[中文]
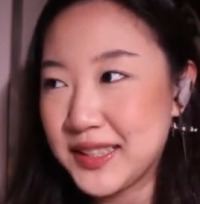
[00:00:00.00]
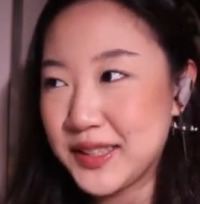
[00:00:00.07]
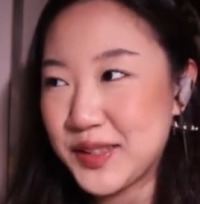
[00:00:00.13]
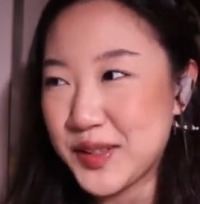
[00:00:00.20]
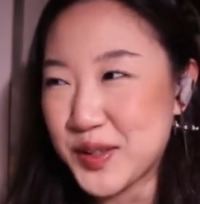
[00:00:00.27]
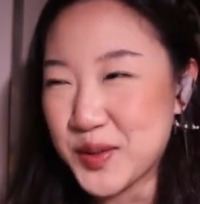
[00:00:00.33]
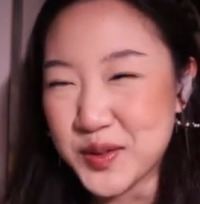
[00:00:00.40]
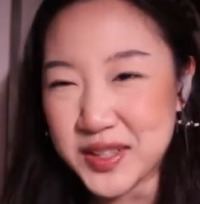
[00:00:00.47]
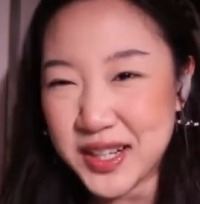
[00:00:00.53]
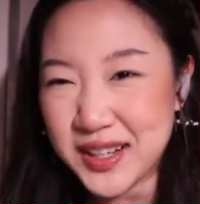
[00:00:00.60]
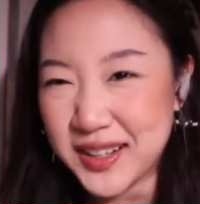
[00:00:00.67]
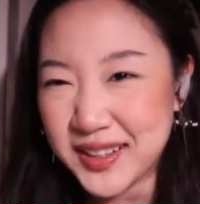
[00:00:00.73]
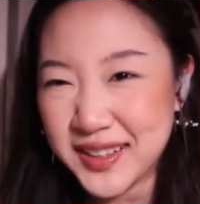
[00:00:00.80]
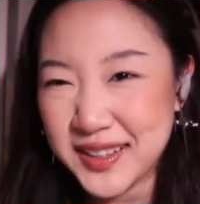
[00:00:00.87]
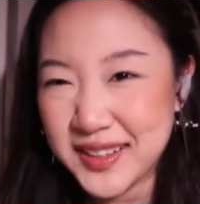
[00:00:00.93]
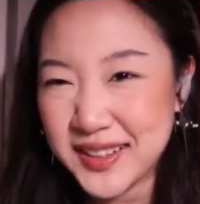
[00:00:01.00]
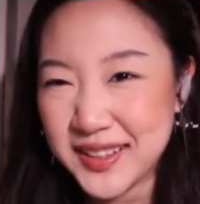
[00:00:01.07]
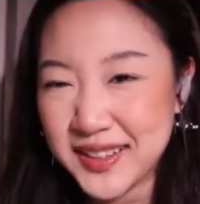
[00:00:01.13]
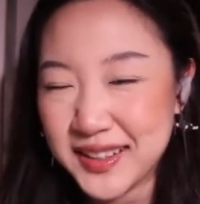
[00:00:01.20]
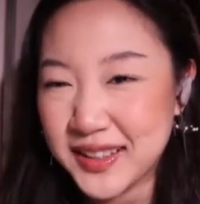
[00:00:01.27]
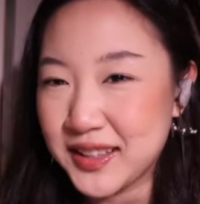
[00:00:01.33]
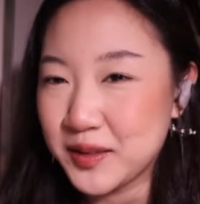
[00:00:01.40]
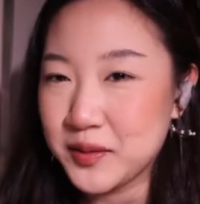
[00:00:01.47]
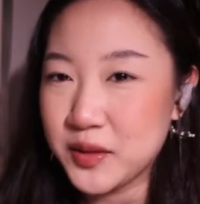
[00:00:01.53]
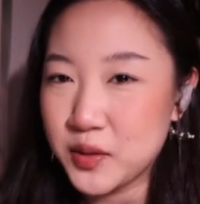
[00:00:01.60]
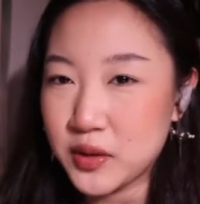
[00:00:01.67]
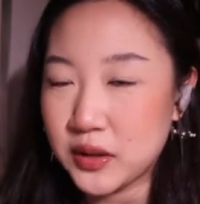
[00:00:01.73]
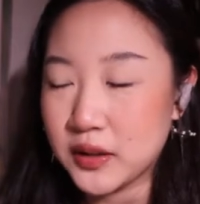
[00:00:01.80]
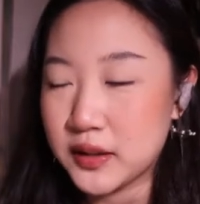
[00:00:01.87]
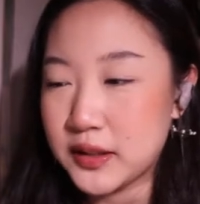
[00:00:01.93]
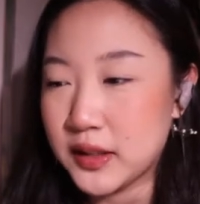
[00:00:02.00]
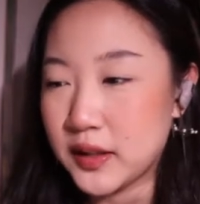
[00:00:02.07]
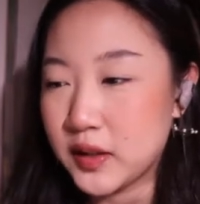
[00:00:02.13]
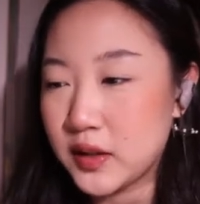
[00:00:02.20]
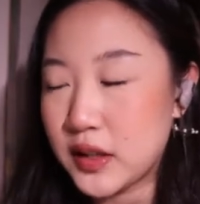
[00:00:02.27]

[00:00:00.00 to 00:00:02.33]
去驻唱，看能不能赚到钱。